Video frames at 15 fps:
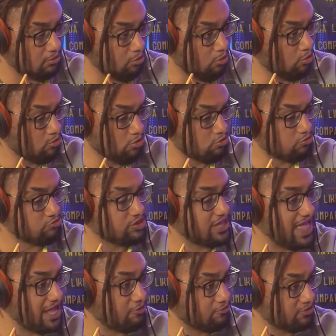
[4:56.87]
Ou ao
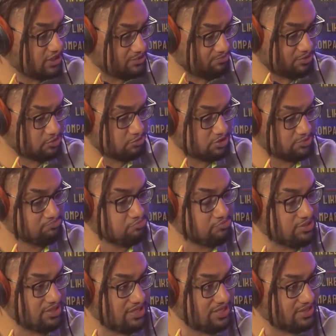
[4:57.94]
contrário, quantas pessoas
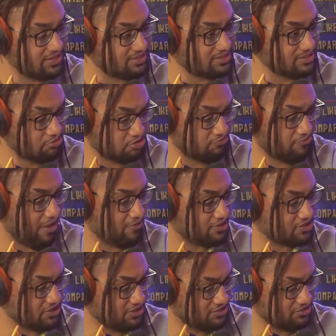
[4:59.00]
bonitas não tiveram a
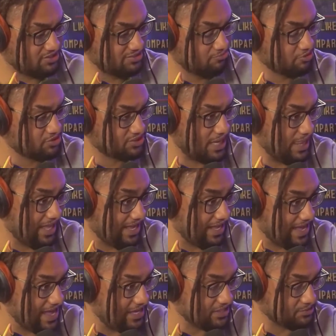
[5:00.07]
chance de se mostrar
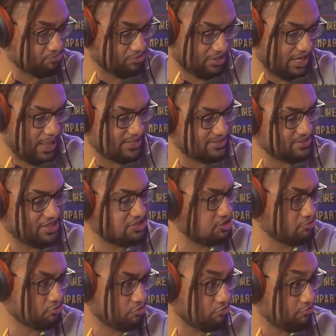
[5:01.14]
legais porque elas já
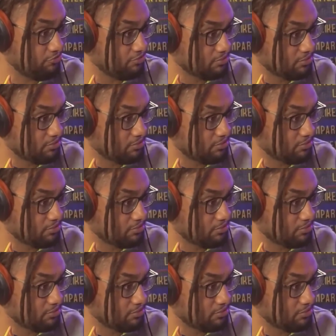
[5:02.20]
tinham tudo.